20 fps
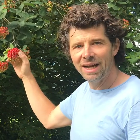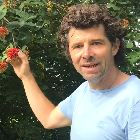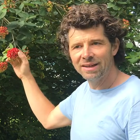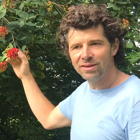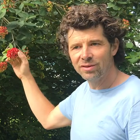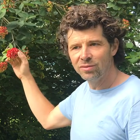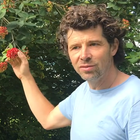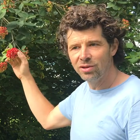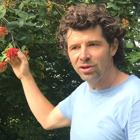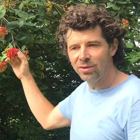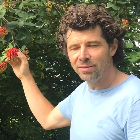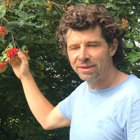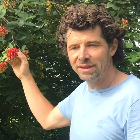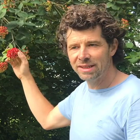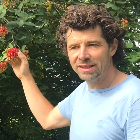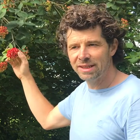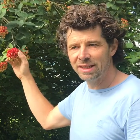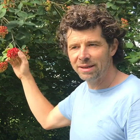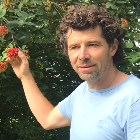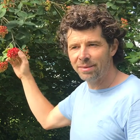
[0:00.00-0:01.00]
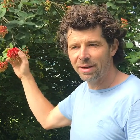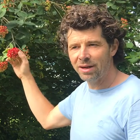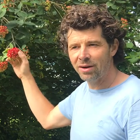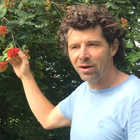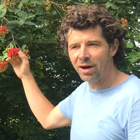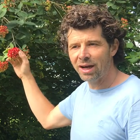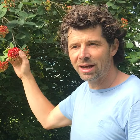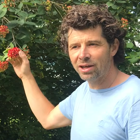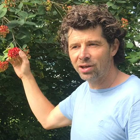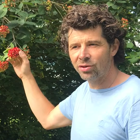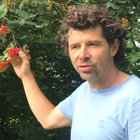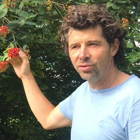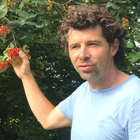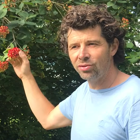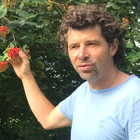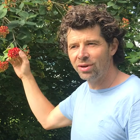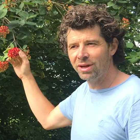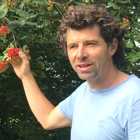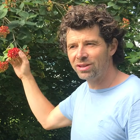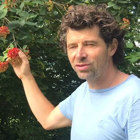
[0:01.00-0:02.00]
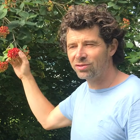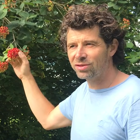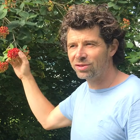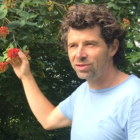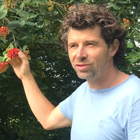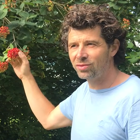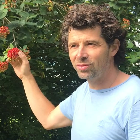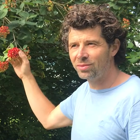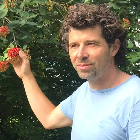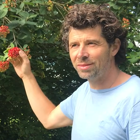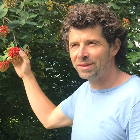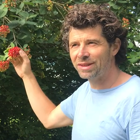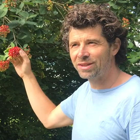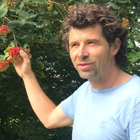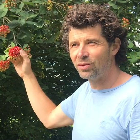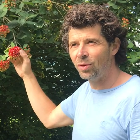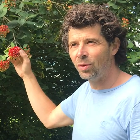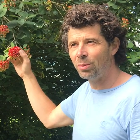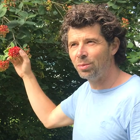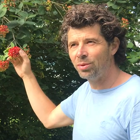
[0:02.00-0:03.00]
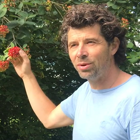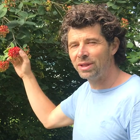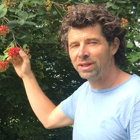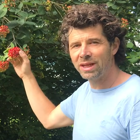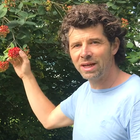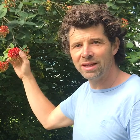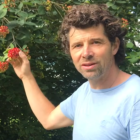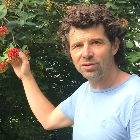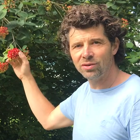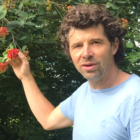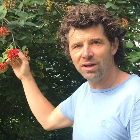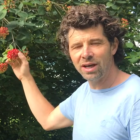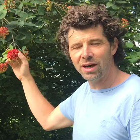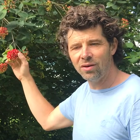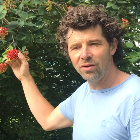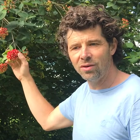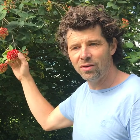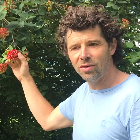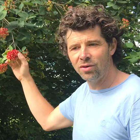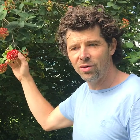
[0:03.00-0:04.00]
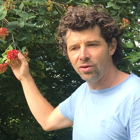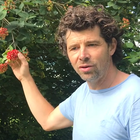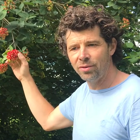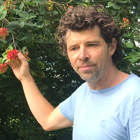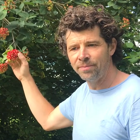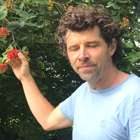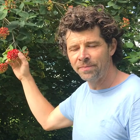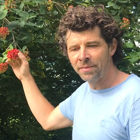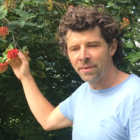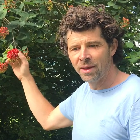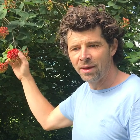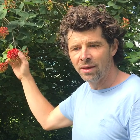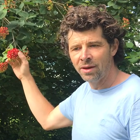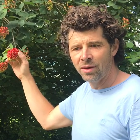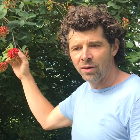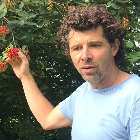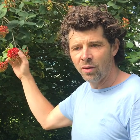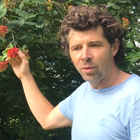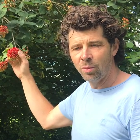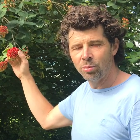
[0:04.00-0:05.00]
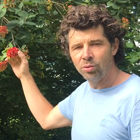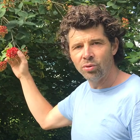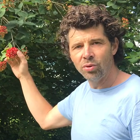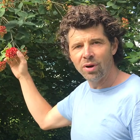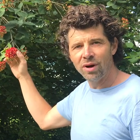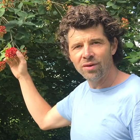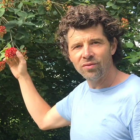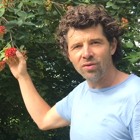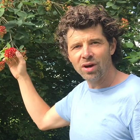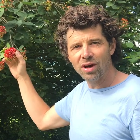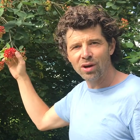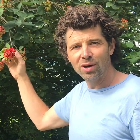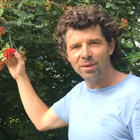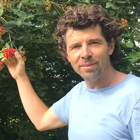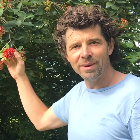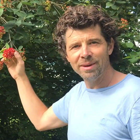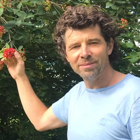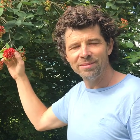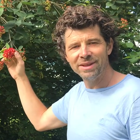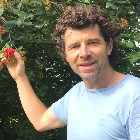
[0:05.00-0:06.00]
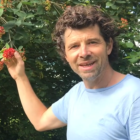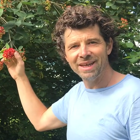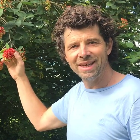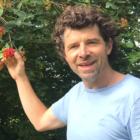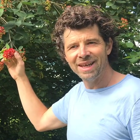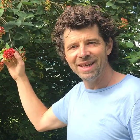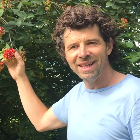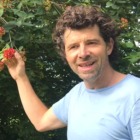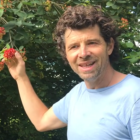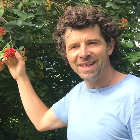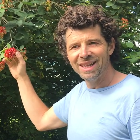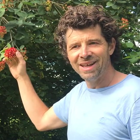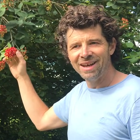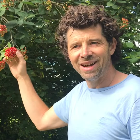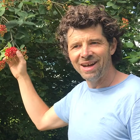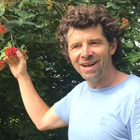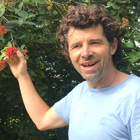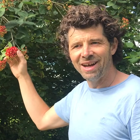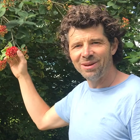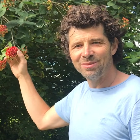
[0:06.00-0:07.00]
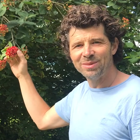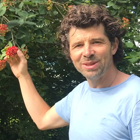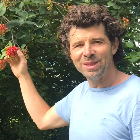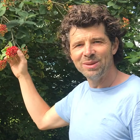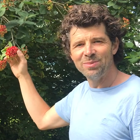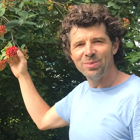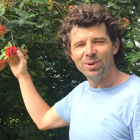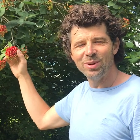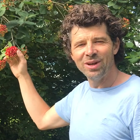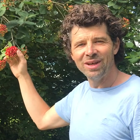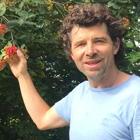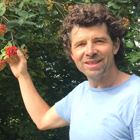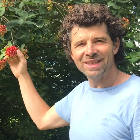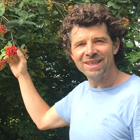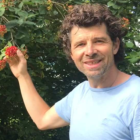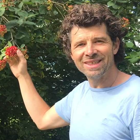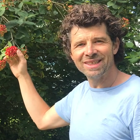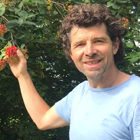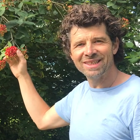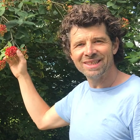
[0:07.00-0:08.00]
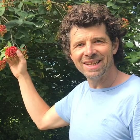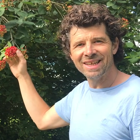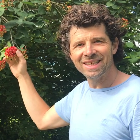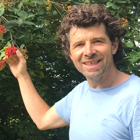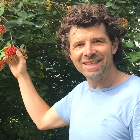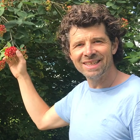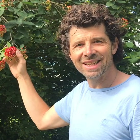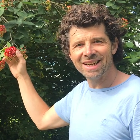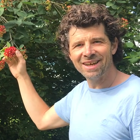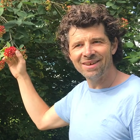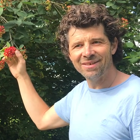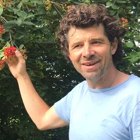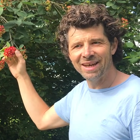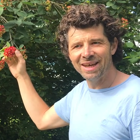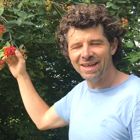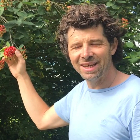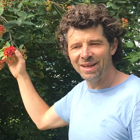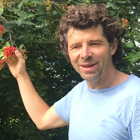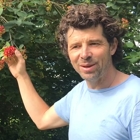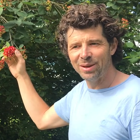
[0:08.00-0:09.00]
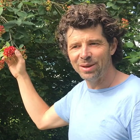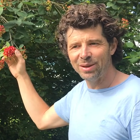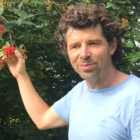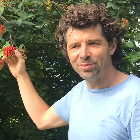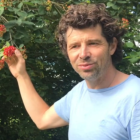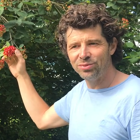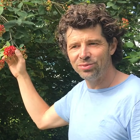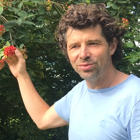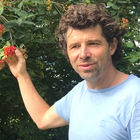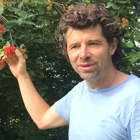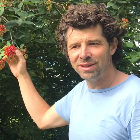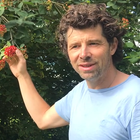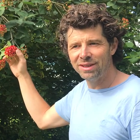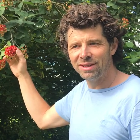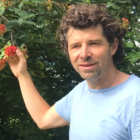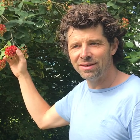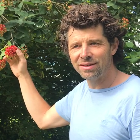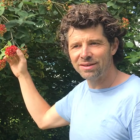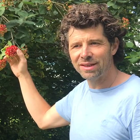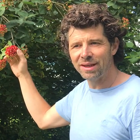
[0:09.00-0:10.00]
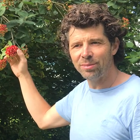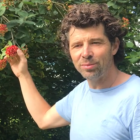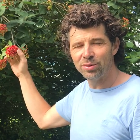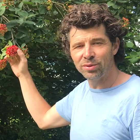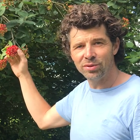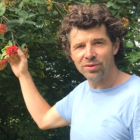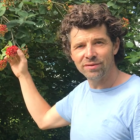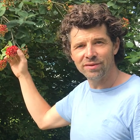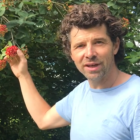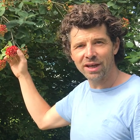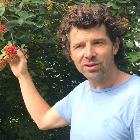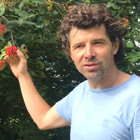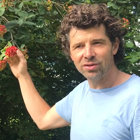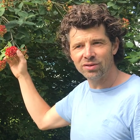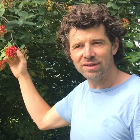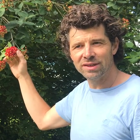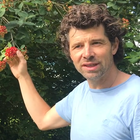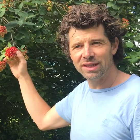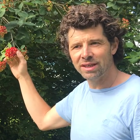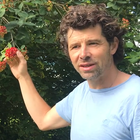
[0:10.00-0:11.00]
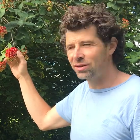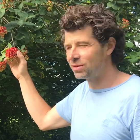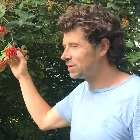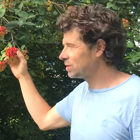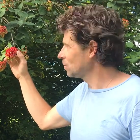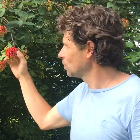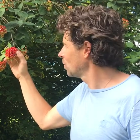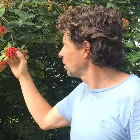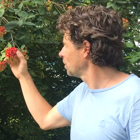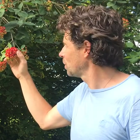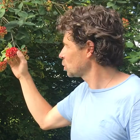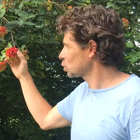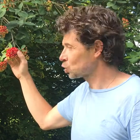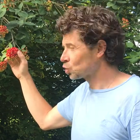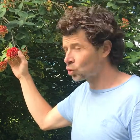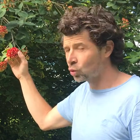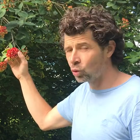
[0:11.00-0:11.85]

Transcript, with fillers: elles sont comestibles. Alors accru attention, parce qu'on peut être intolérant, on peut avoir quand même des, un petit peu les intestins qui travaillent et puis ça peut devenir toxique si on en mange